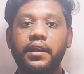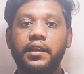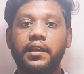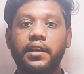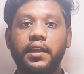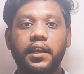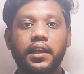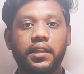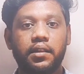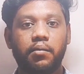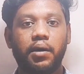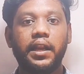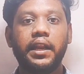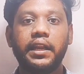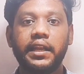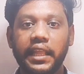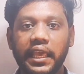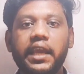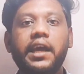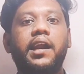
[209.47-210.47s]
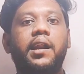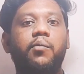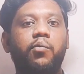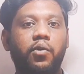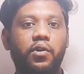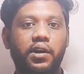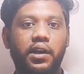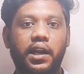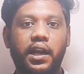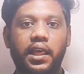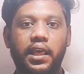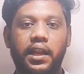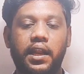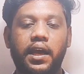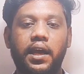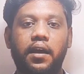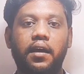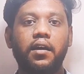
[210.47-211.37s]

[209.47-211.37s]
விட்டுட்டு இந்த மாதிரி டீ கடை போட்டு